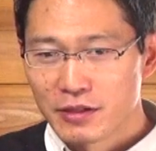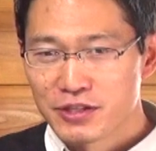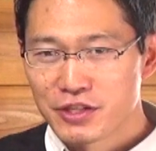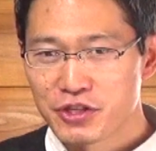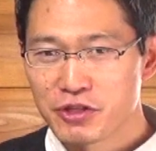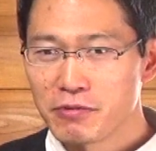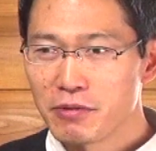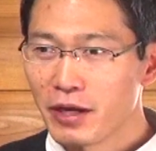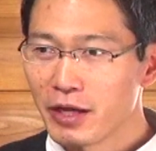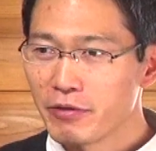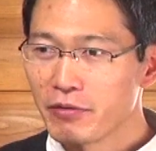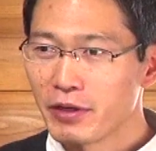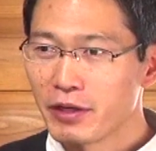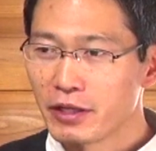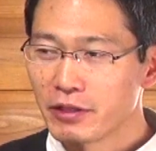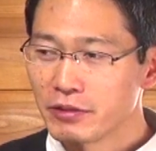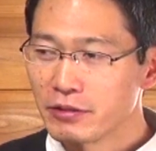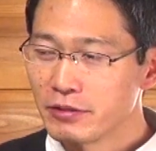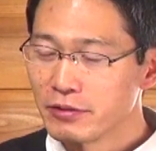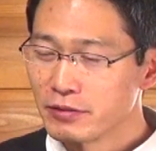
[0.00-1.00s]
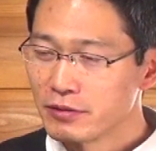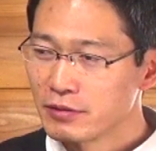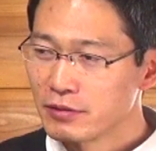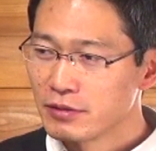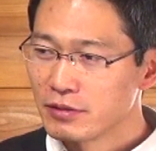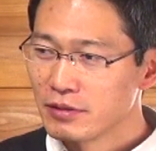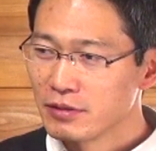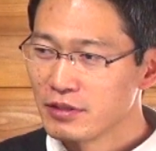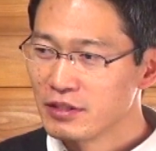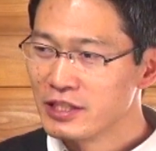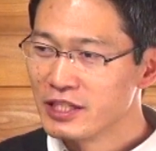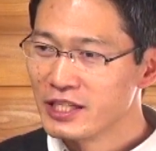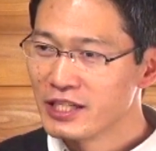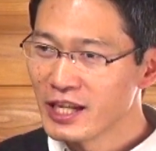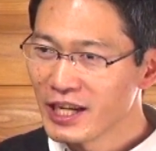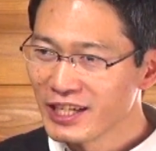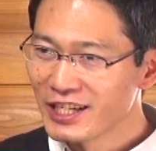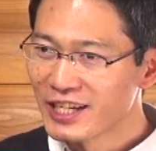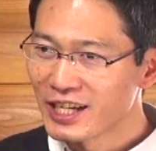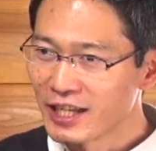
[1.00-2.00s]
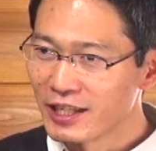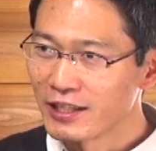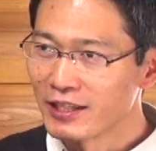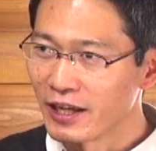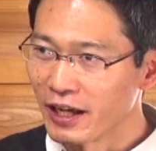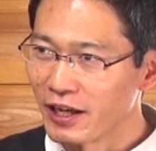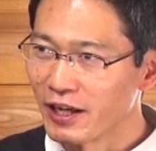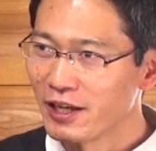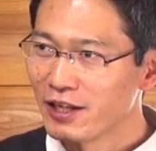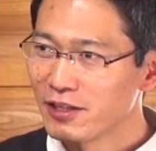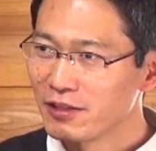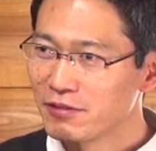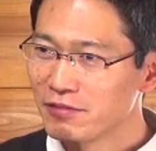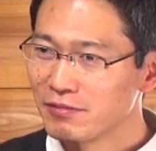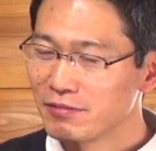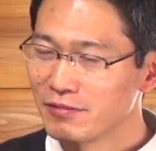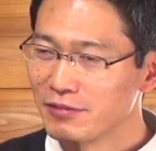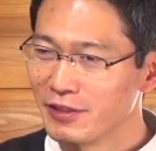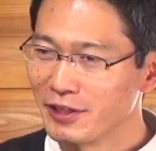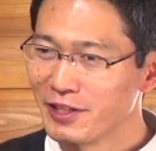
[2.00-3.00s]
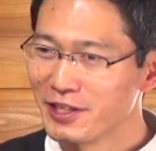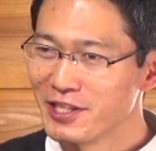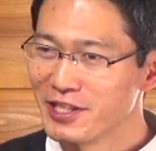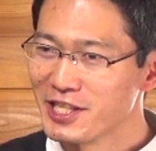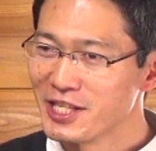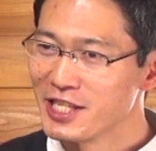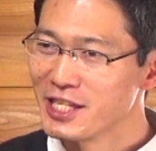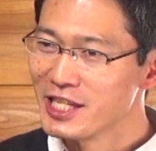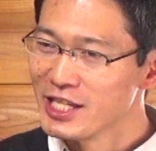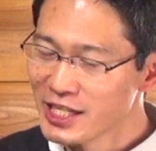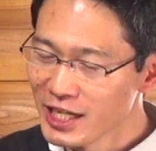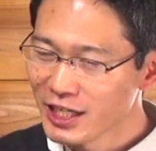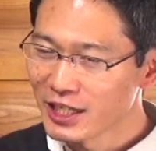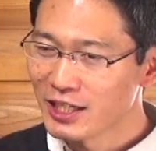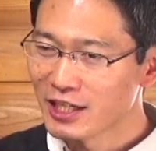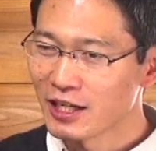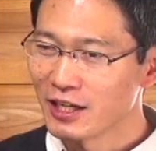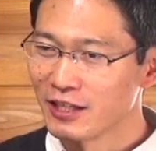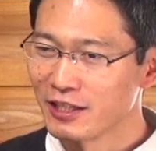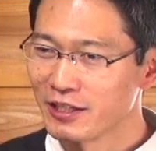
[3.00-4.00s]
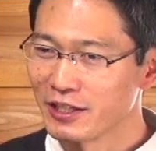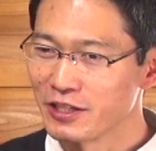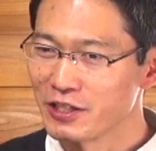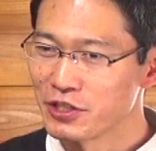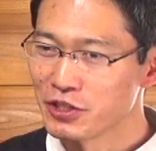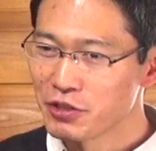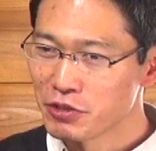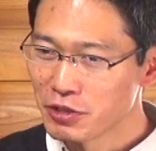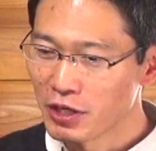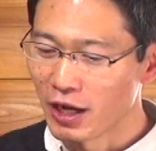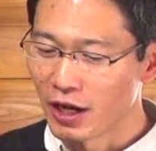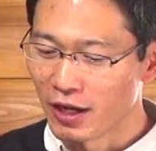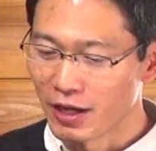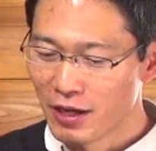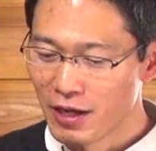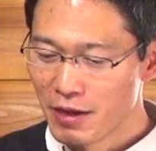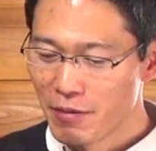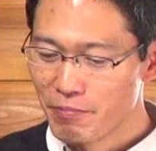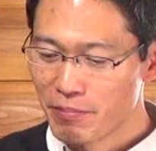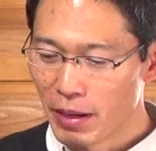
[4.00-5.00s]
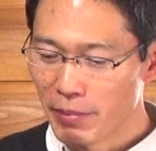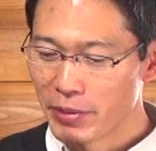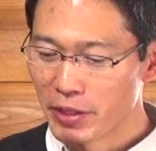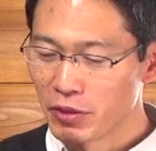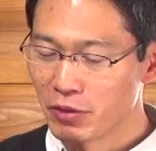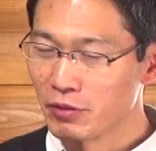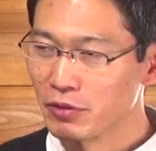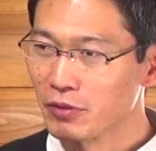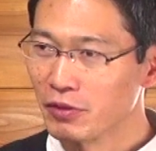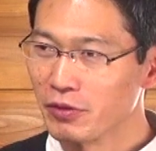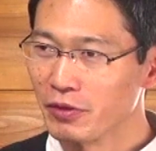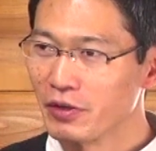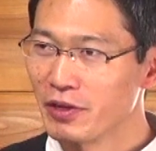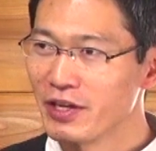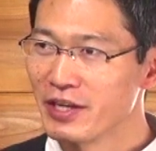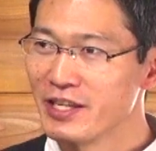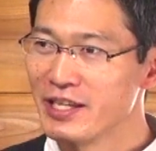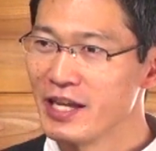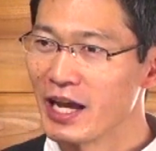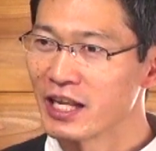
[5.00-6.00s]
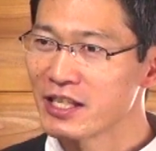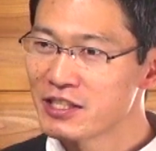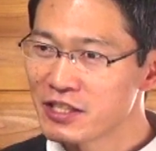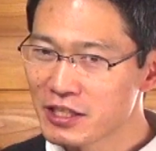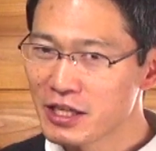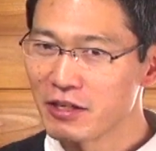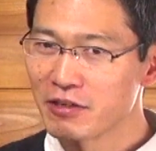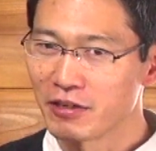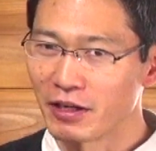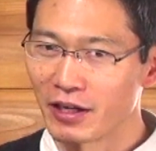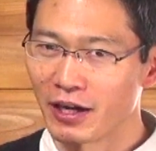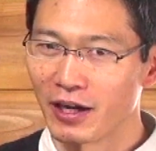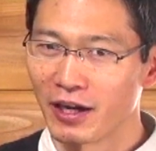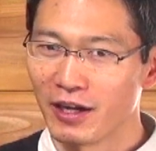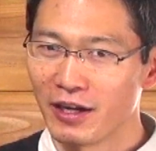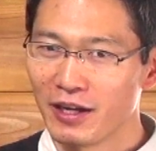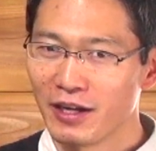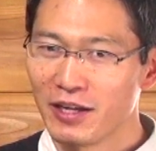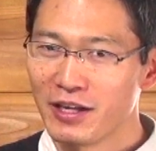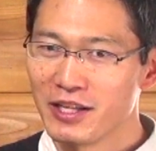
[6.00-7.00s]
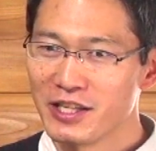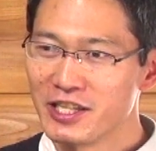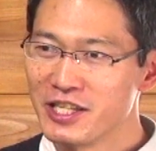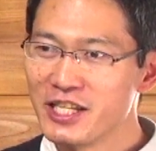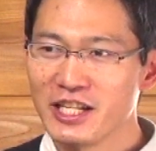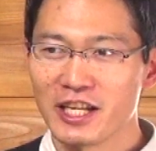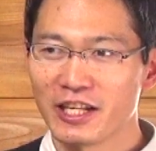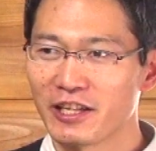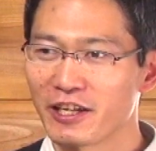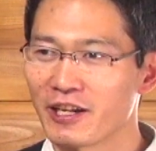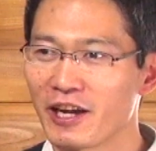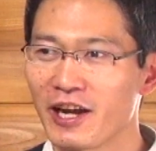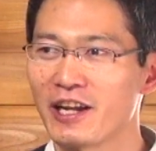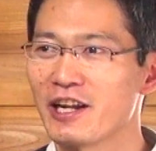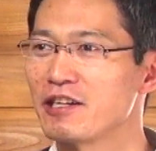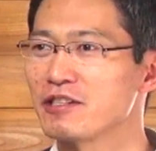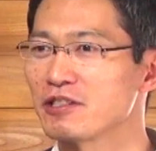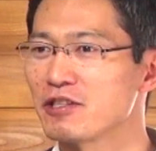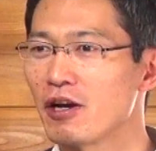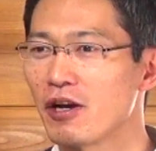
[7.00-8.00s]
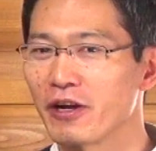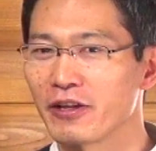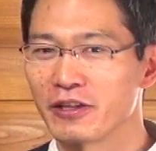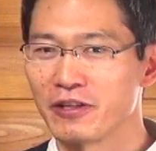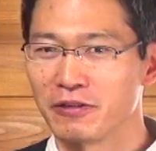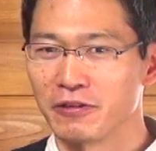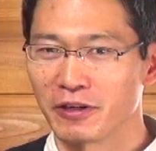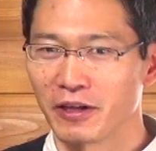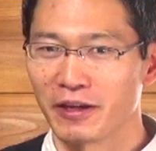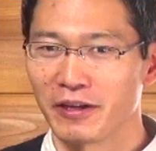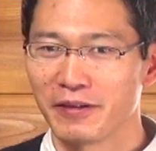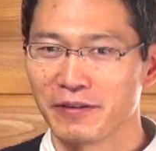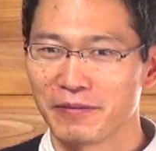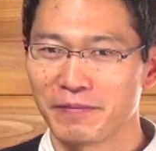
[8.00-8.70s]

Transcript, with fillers: 主は言われる2年間で、ね、2年間で主がバビロンをやっつけるから2年で帰れるぞって言わ